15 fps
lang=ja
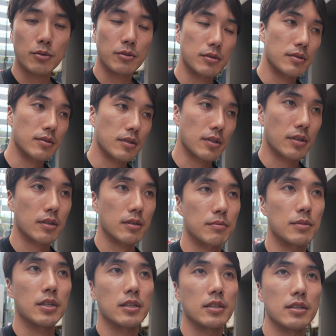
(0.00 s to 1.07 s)
すはいただい
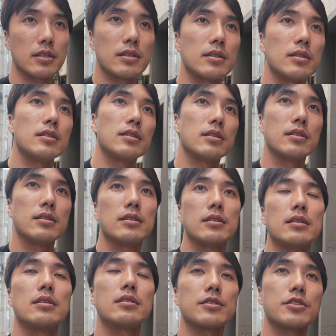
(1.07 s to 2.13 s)
ま
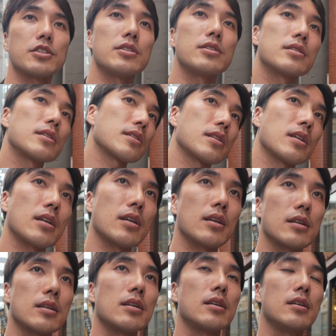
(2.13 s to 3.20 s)
銀座
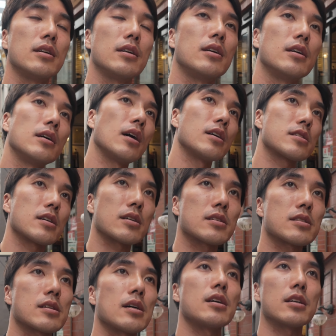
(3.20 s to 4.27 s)
線浅
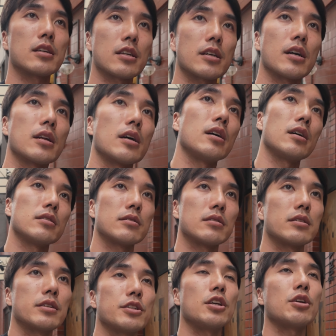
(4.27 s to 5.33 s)
草駅から
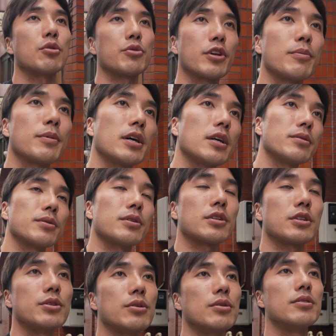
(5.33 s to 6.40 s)
1個手前の駅
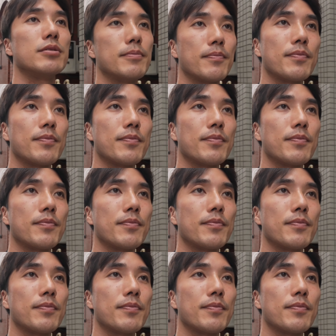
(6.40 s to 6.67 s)
の